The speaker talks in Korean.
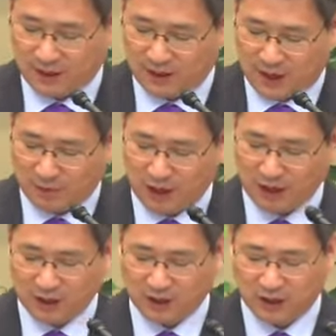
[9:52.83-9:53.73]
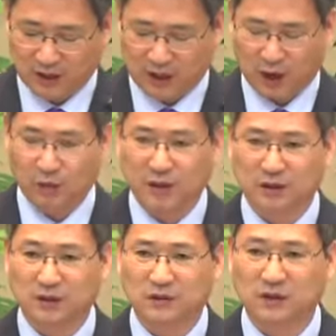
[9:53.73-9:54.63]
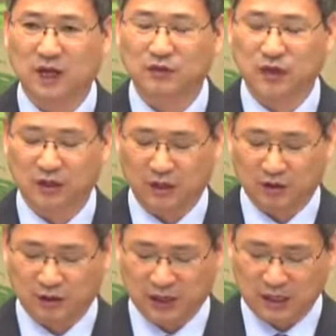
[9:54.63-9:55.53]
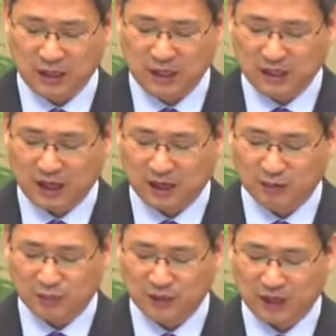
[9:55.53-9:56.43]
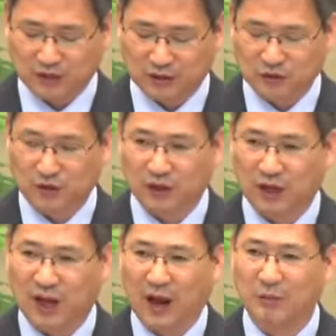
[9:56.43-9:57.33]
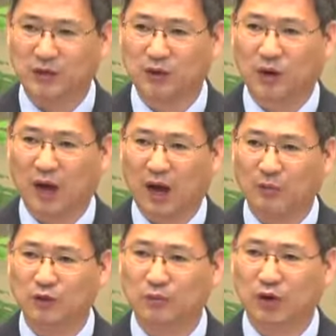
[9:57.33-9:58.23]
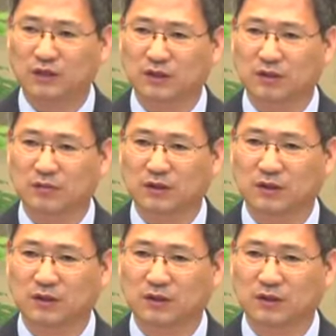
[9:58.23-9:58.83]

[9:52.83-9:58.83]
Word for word: 아말렉이 애굽에서 탈출할 때요. 이렇게 큰 문제가 될 줄은 아마도 아무도 몰랐을 겁니다.